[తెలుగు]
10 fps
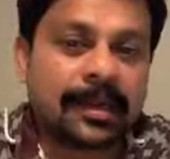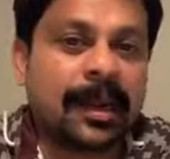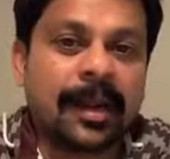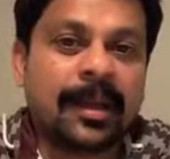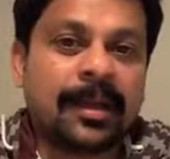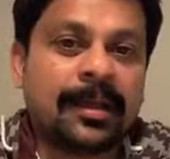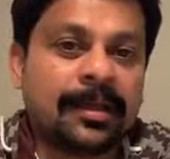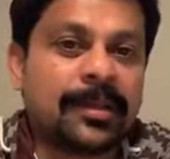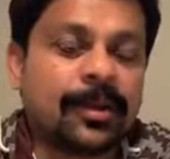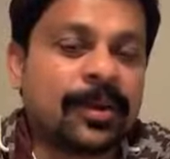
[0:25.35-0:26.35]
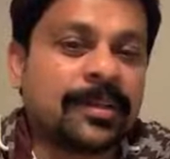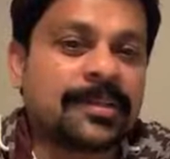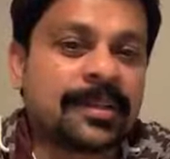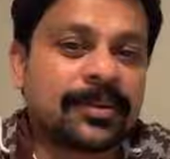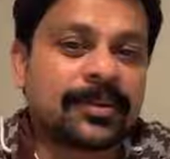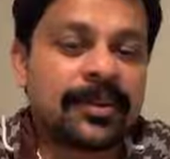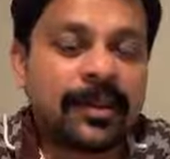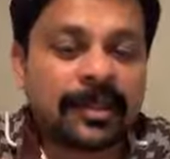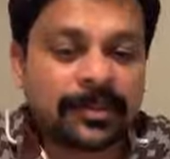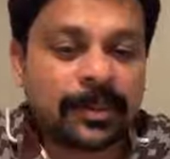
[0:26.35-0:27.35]
రాణా హీరోగా చేశారు
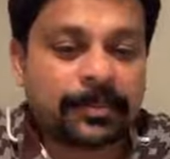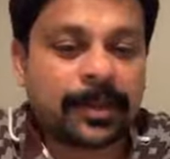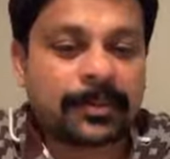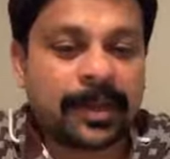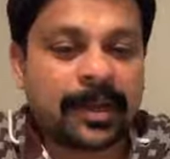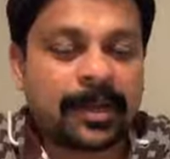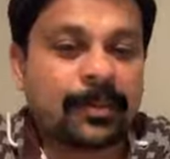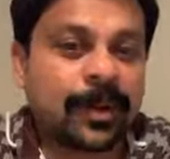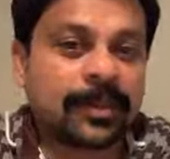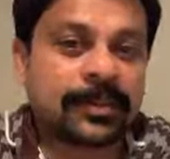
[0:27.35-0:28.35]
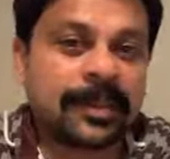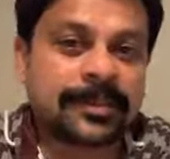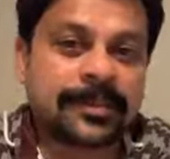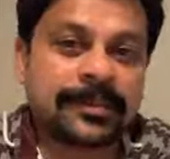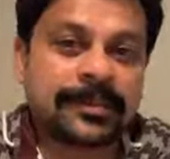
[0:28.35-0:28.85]
సో ఇప్పుడు మన వరుణ్ తేజ్